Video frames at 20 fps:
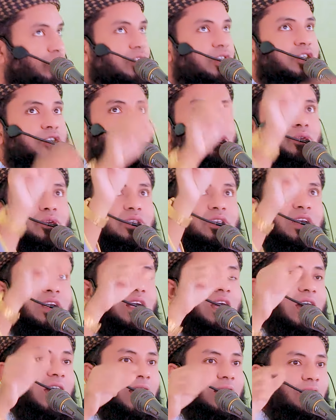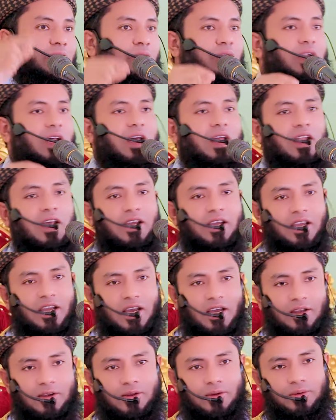যদি সূর্যের আলো না লাগে
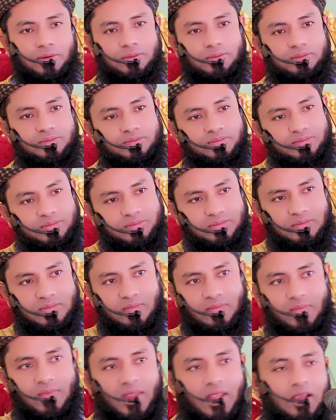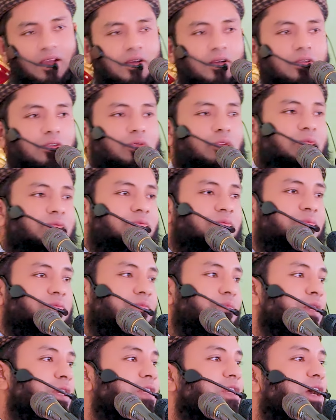আলো তো
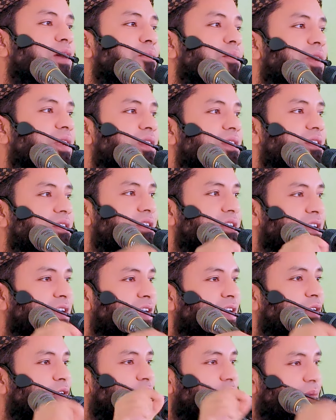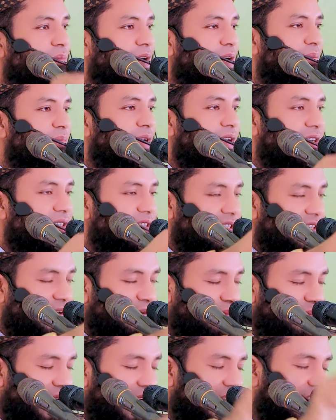ভিটামিন ডির অভাবে সে
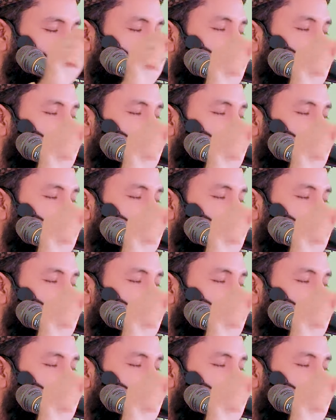মারা